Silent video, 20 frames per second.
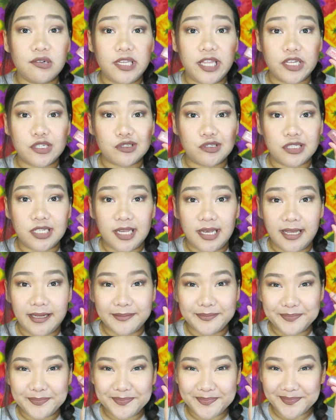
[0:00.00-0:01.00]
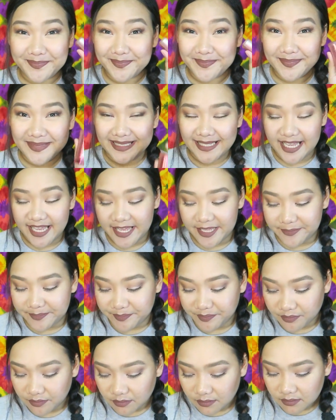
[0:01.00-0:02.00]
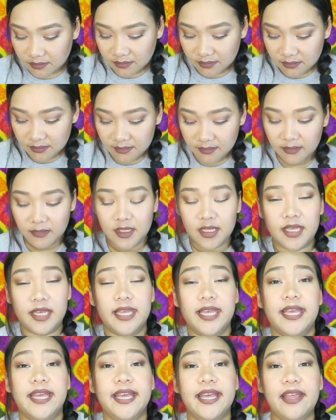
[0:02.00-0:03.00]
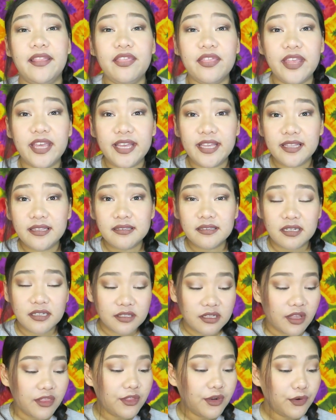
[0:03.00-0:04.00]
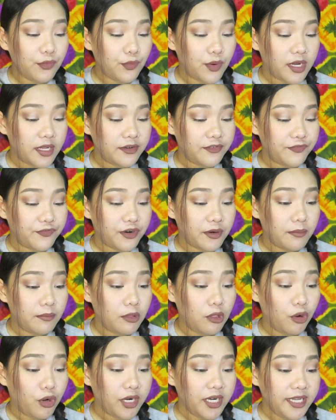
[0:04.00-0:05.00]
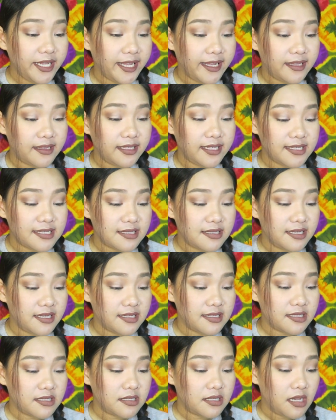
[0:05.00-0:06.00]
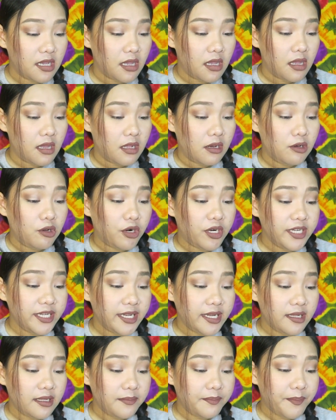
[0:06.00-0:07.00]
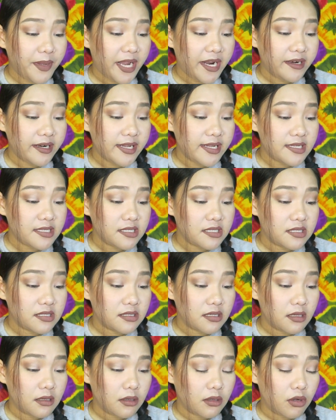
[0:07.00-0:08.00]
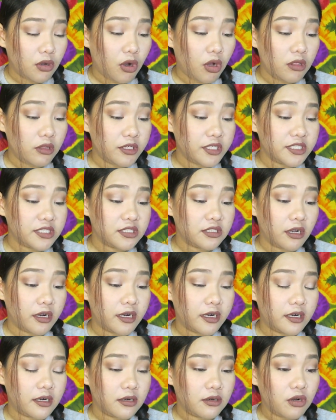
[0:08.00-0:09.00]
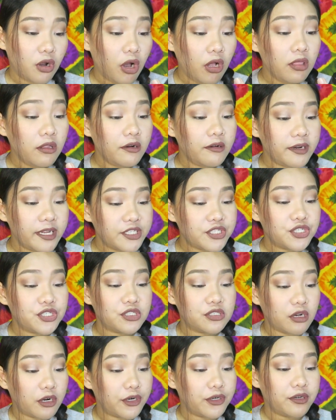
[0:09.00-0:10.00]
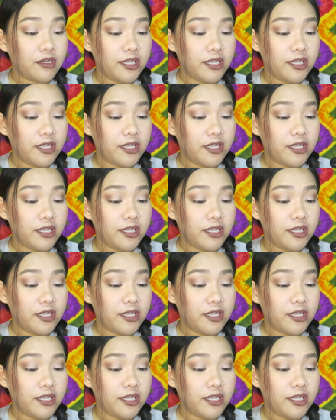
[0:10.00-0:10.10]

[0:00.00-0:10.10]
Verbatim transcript: collection nila. Ayan. And then, another one from L'Oreal is this L'Oreal Paris Color Star Color Rich Star